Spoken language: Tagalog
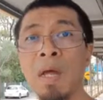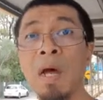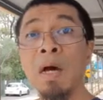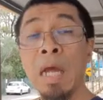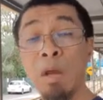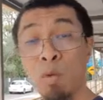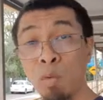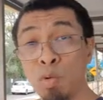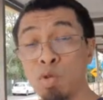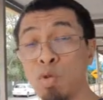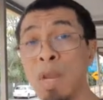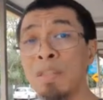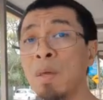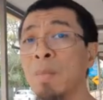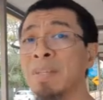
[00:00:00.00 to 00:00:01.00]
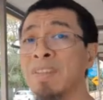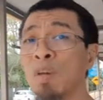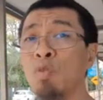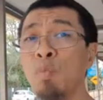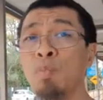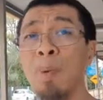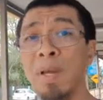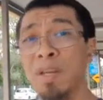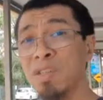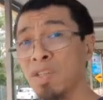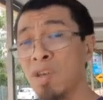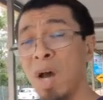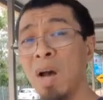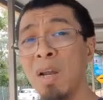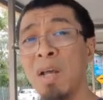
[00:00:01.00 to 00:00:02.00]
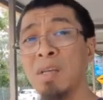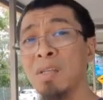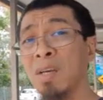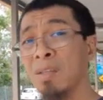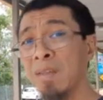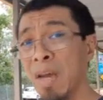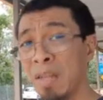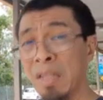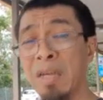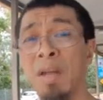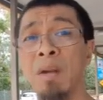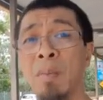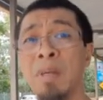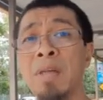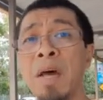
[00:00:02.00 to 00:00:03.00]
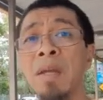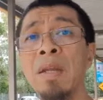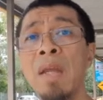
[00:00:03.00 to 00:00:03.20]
Kaya kung gusto natin magtagumpay inshallah sa darating na Ramadan,